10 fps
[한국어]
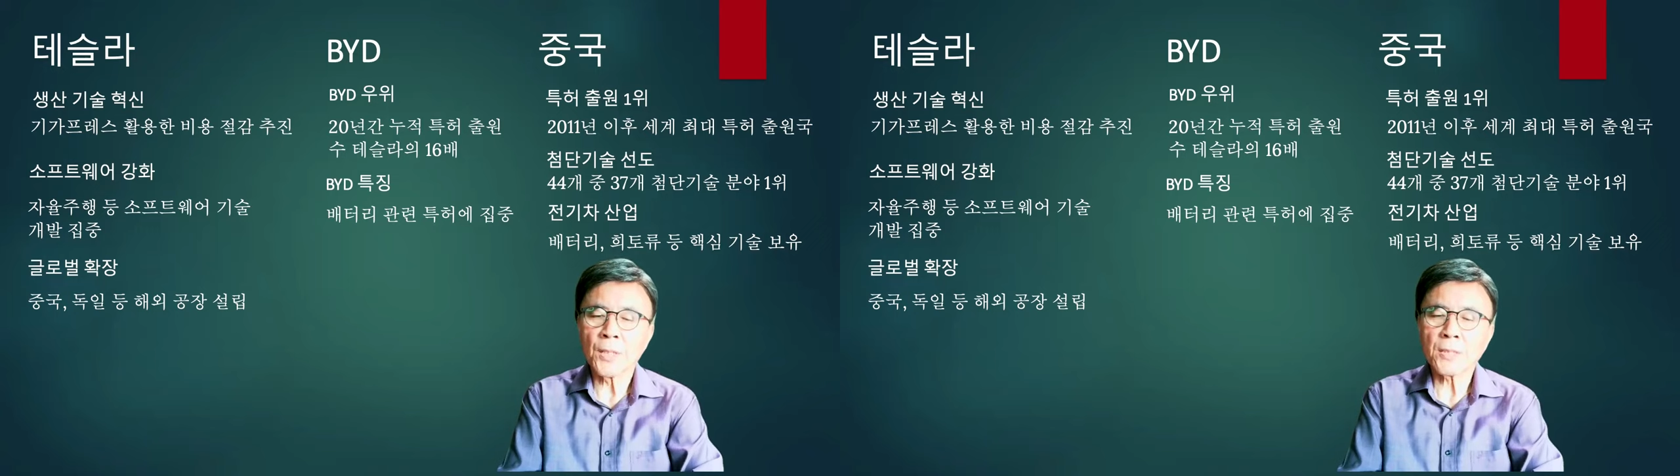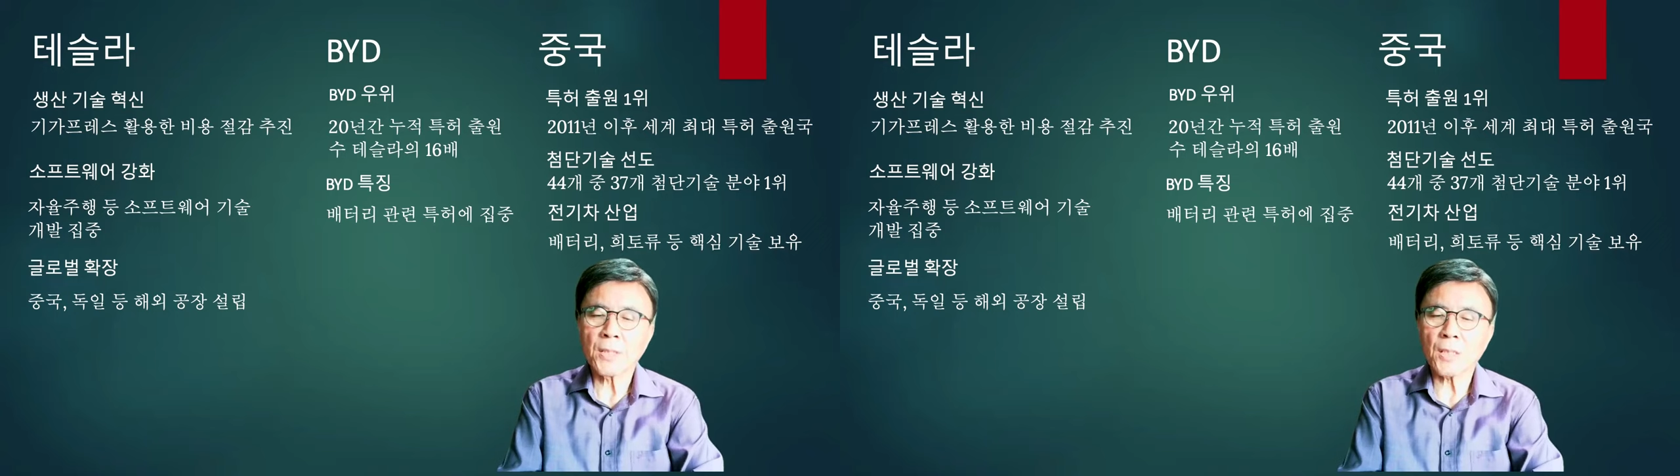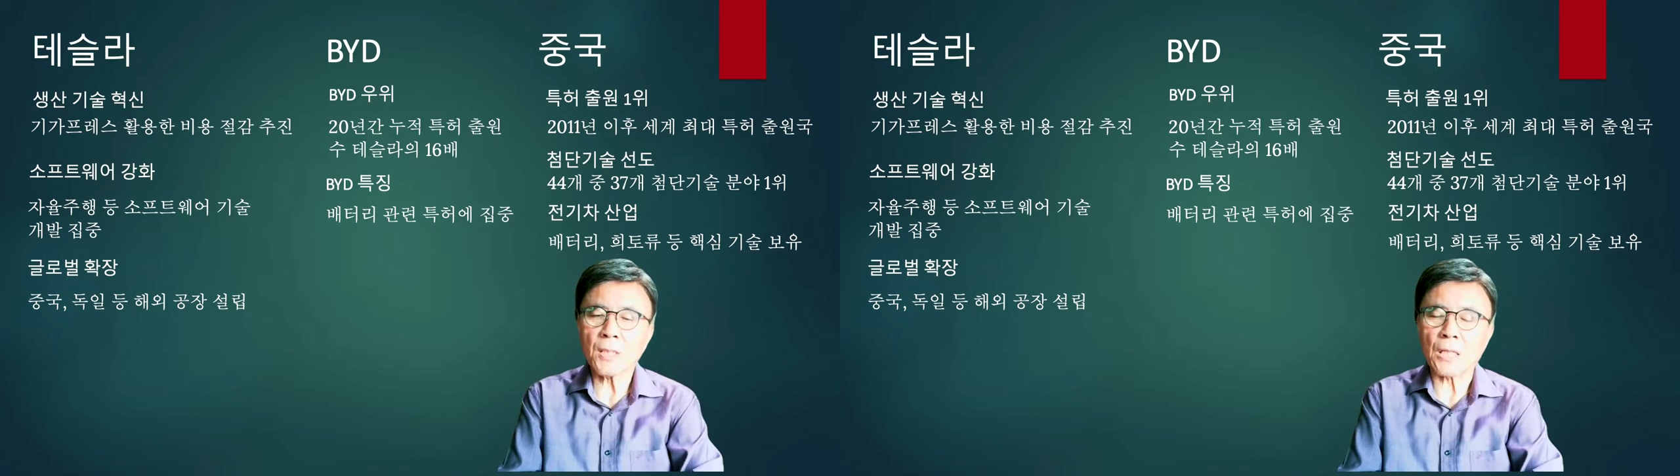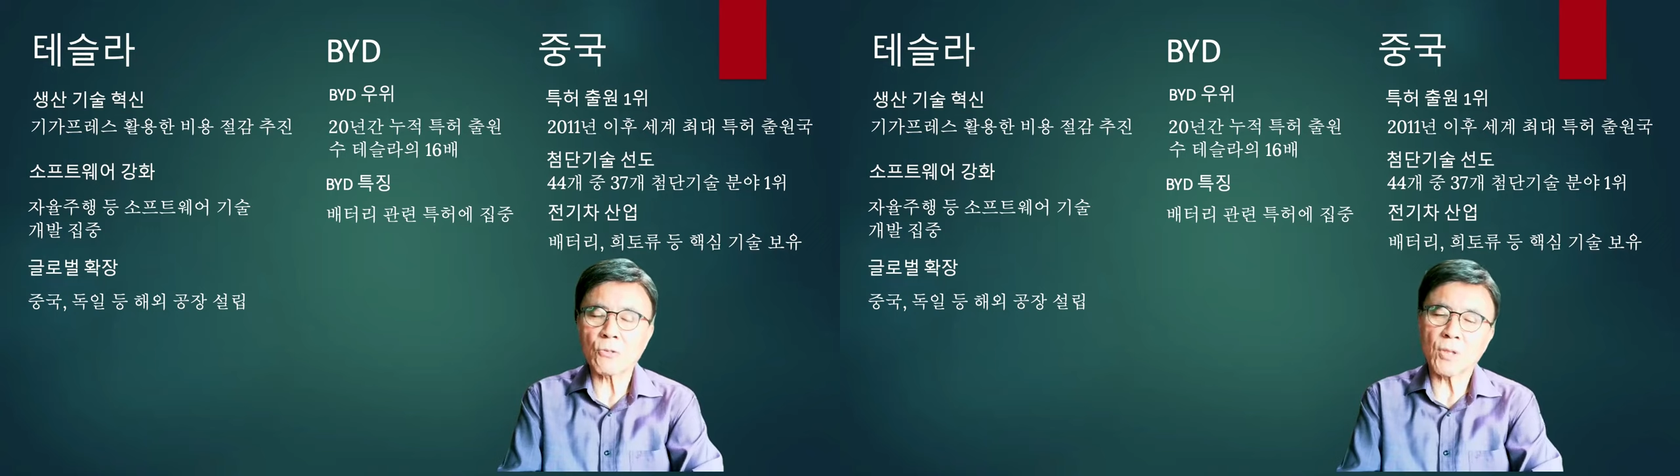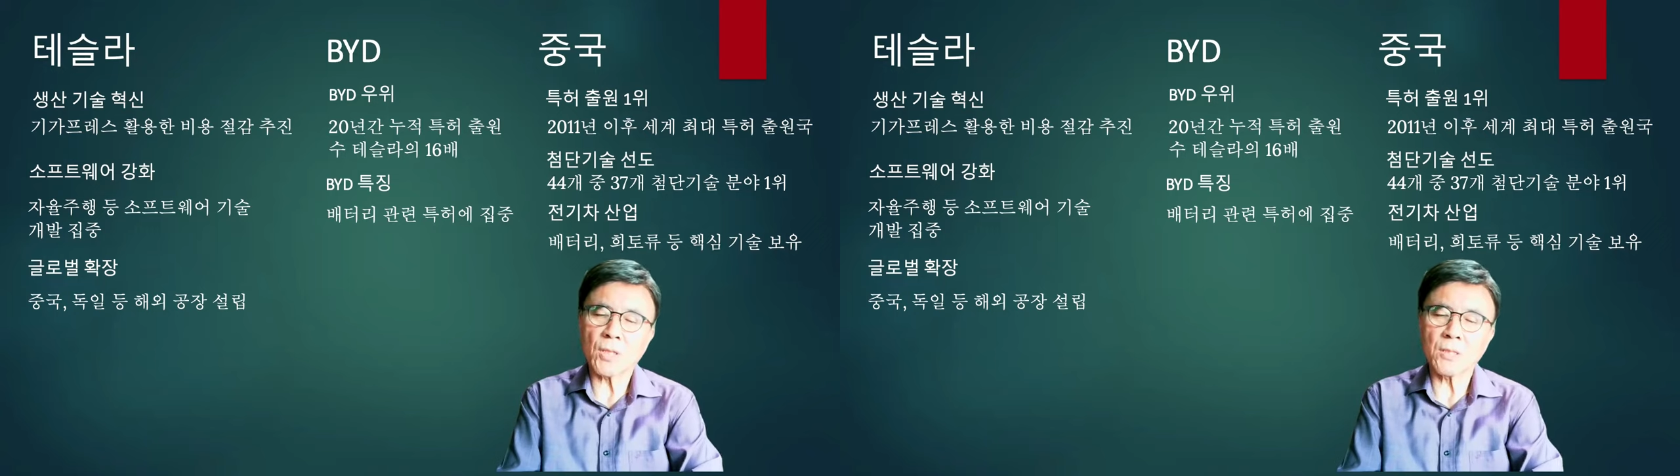세계
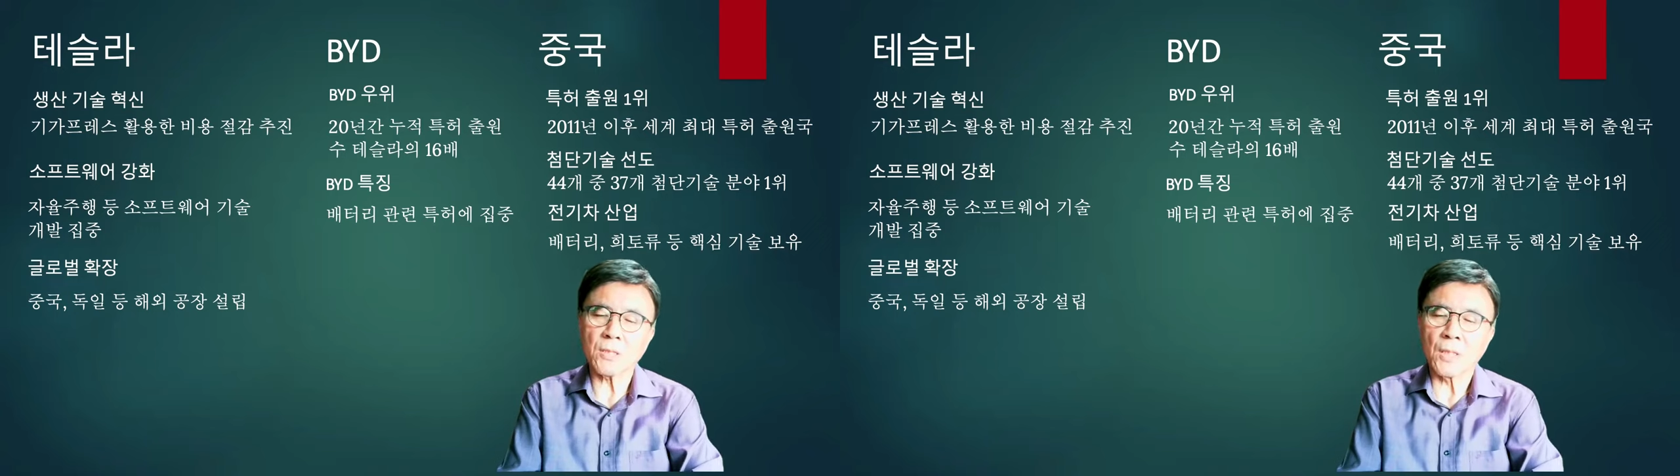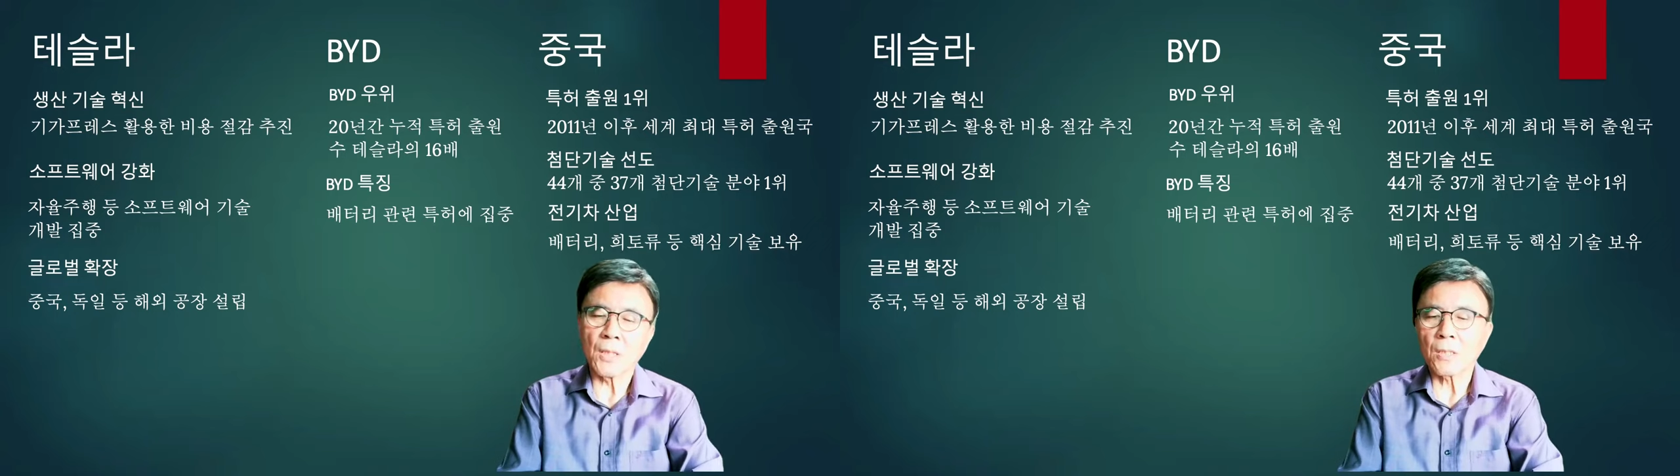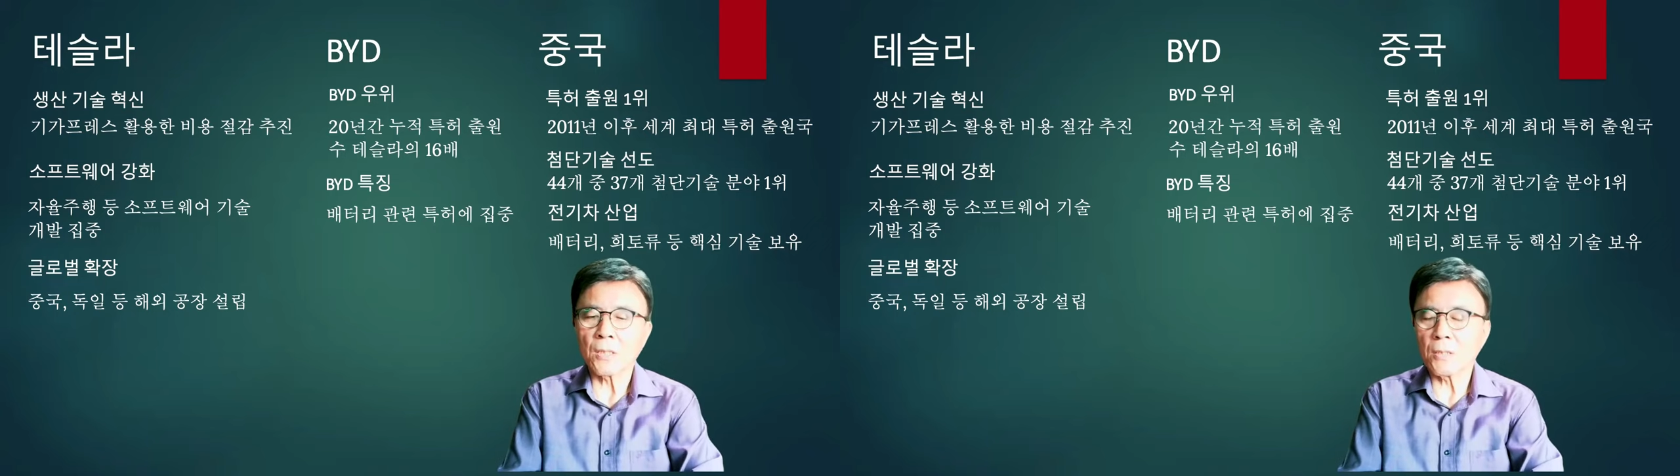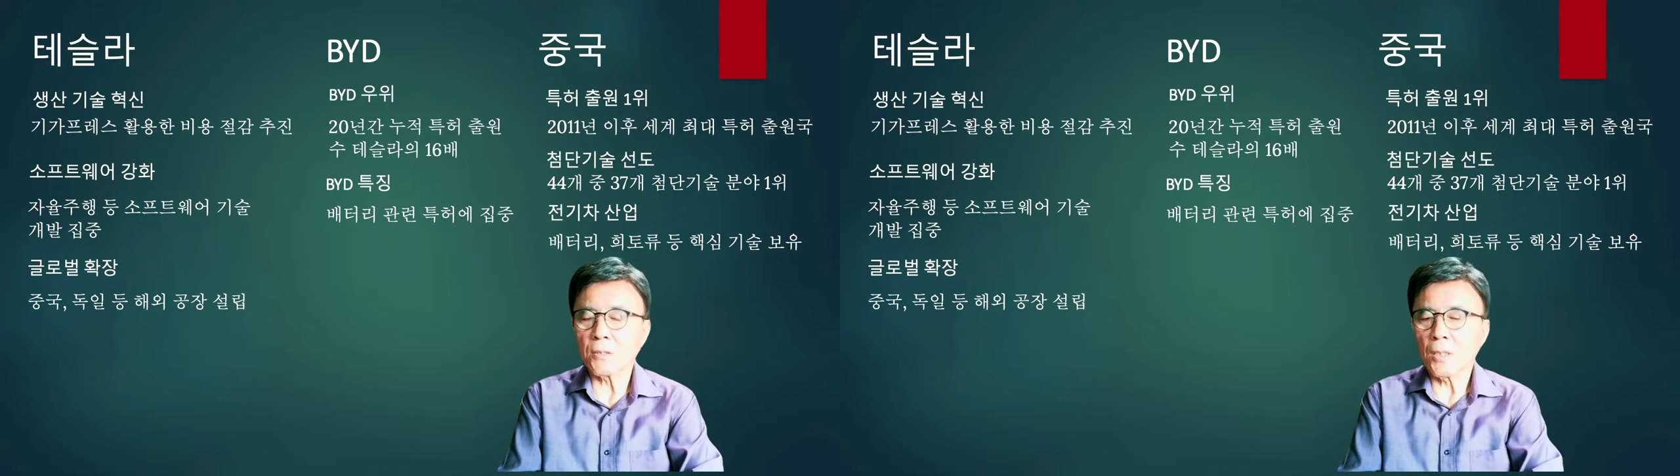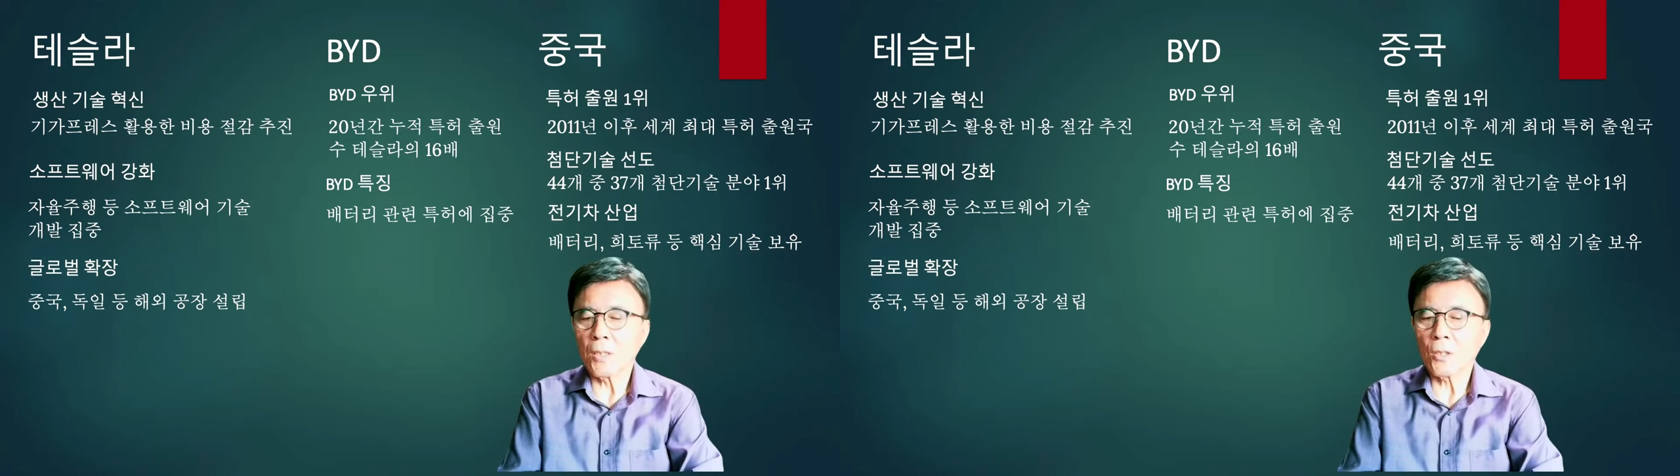각국에 있는 그런